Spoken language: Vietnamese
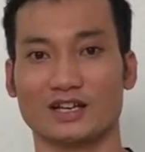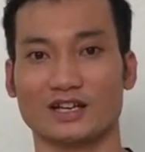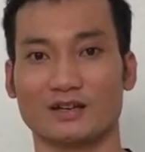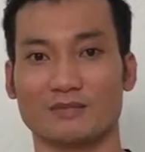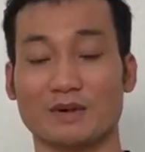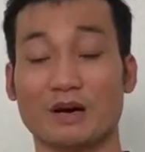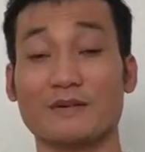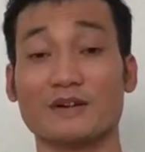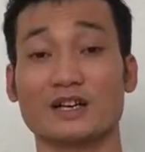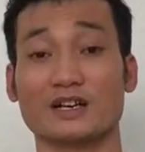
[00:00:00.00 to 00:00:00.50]

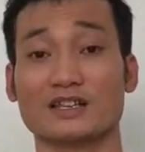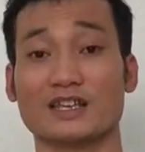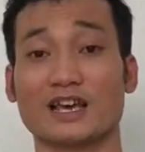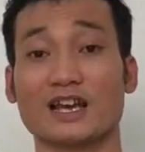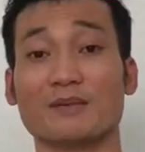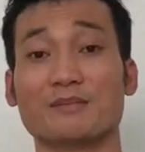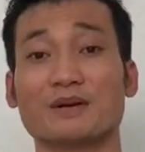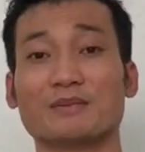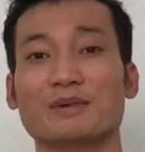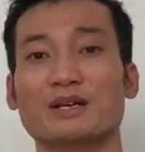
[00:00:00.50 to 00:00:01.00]
bởi vì đơn giản là
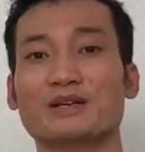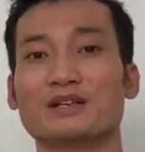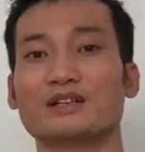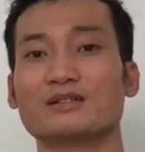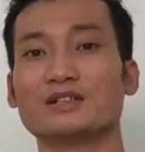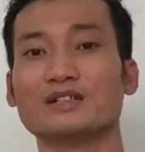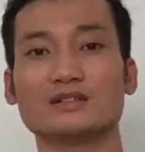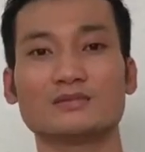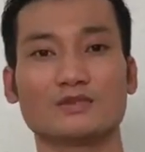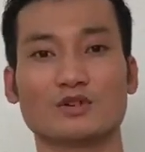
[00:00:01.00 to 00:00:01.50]
mình bị
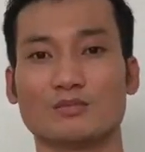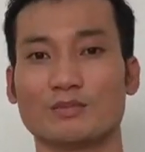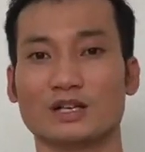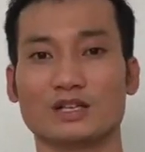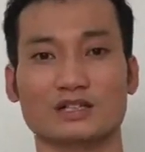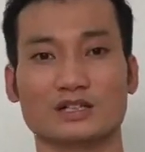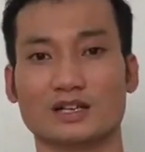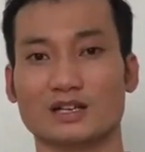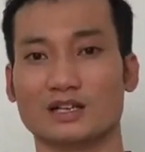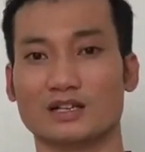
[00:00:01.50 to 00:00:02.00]
nước của mình
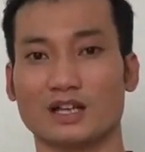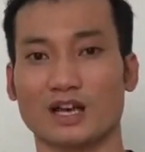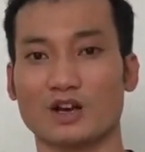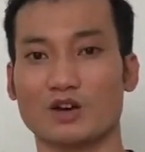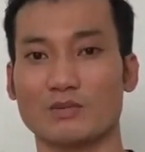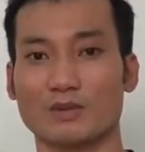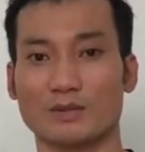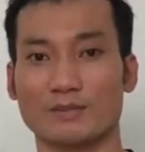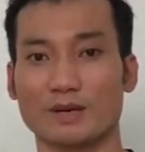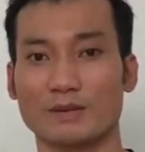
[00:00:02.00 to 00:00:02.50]
trên cơ thể
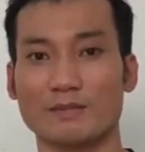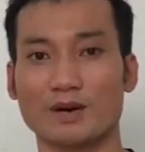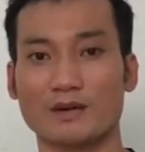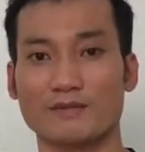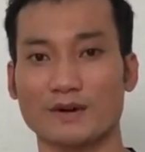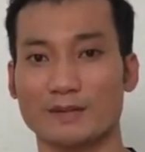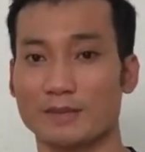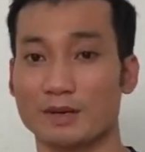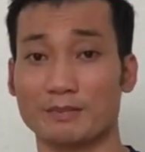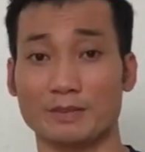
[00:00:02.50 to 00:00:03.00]
của mình bị mất
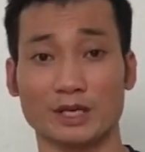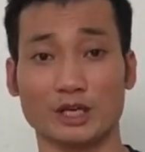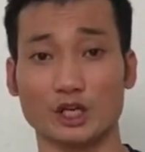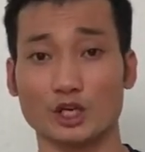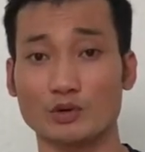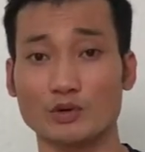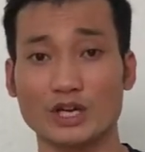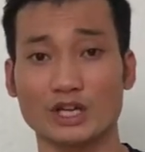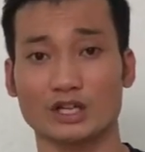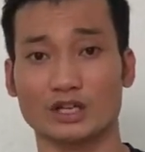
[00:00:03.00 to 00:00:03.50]
và mình bị
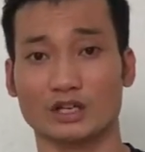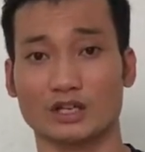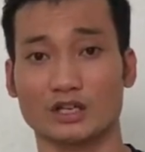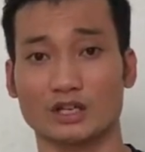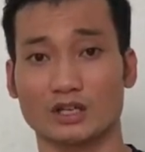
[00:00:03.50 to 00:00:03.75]
yếu đi thôi